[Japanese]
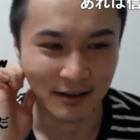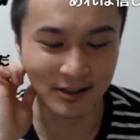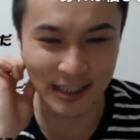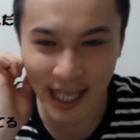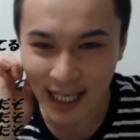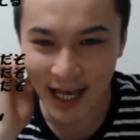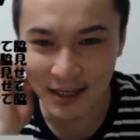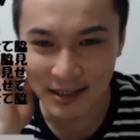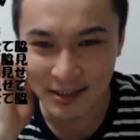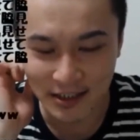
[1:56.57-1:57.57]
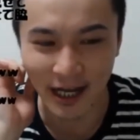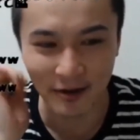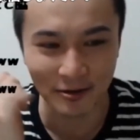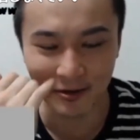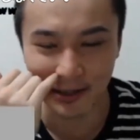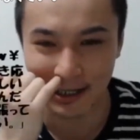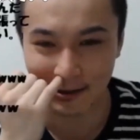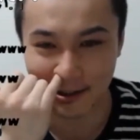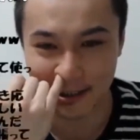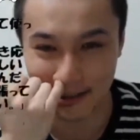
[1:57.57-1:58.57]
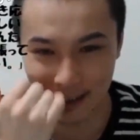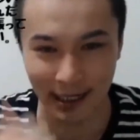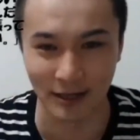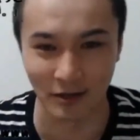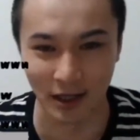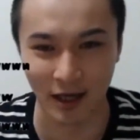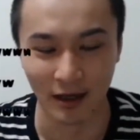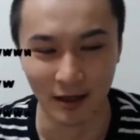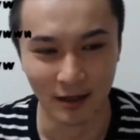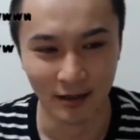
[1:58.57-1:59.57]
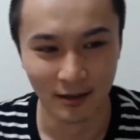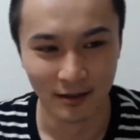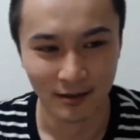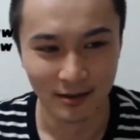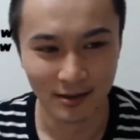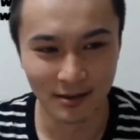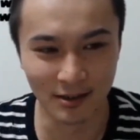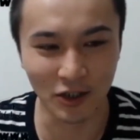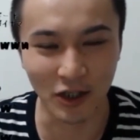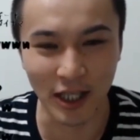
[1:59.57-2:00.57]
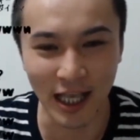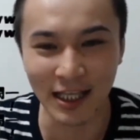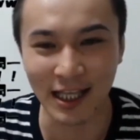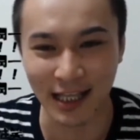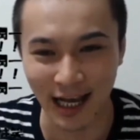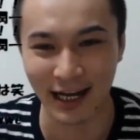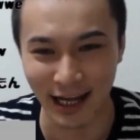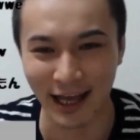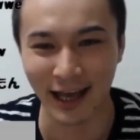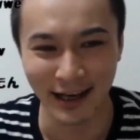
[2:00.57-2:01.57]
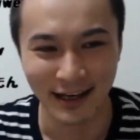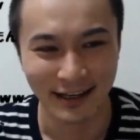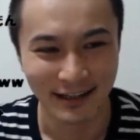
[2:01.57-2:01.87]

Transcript: 世界一タロット占いを信じてないのね外出てたあれ